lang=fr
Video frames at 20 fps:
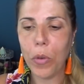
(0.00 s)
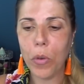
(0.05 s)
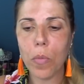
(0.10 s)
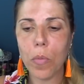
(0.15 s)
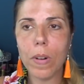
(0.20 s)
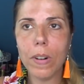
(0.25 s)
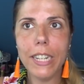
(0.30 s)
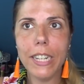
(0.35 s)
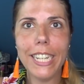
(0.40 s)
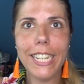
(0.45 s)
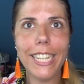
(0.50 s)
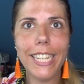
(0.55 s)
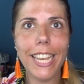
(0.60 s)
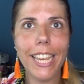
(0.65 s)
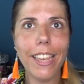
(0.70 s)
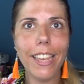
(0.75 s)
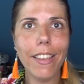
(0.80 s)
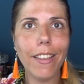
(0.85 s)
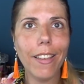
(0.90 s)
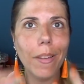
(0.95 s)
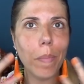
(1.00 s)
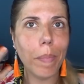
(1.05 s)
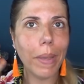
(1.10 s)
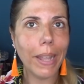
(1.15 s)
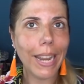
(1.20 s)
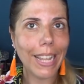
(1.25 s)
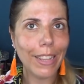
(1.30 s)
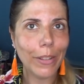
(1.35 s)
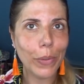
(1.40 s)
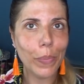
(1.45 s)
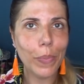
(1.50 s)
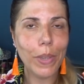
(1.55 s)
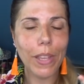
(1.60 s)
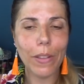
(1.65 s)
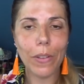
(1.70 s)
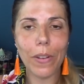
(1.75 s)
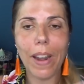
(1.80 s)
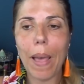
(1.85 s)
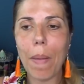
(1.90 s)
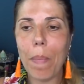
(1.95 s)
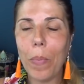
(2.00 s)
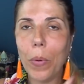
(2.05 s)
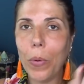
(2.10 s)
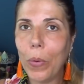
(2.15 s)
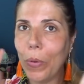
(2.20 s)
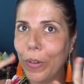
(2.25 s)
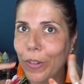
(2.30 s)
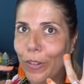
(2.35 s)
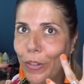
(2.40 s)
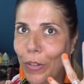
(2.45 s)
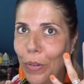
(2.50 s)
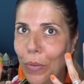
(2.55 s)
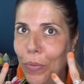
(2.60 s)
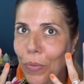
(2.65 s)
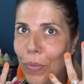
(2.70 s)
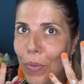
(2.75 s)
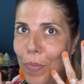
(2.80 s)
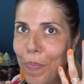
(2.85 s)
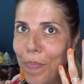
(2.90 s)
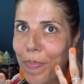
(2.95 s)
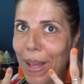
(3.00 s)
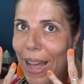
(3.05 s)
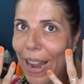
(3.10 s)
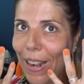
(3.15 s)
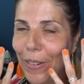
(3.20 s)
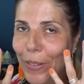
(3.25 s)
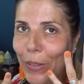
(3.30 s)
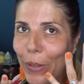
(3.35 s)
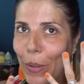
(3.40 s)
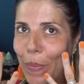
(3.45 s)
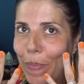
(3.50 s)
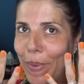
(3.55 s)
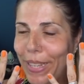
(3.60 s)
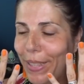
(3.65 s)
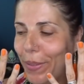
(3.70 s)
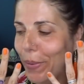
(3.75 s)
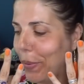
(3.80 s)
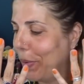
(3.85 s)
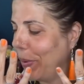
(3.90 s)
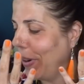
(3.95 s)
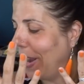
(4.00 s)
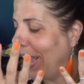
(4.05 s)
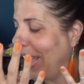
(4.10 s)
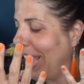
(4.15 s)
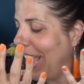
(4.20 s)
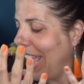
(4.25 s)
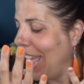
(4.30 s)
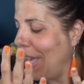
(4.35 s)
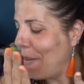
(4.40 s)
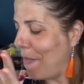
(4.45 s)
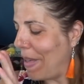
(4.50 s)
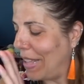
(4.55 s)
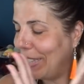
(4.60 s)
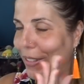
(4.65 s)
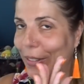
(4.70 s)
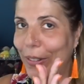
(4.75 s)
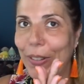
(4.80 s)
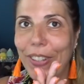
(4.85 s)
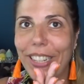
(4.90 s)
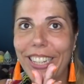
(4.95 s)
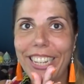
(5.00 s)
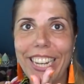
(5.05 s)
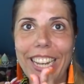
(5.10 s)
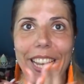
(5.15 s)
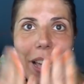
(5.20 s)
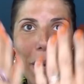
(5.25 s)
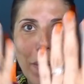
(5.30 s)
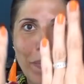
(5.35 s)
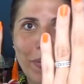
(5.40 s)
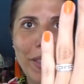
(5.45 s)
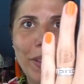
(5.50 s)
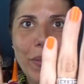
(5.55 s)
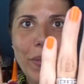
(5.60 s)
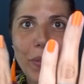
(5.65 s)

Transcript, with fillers: Brand Decay euh, pénètre bien dans la peau, je vous parle de mes ongles parce que j'ai euh, mis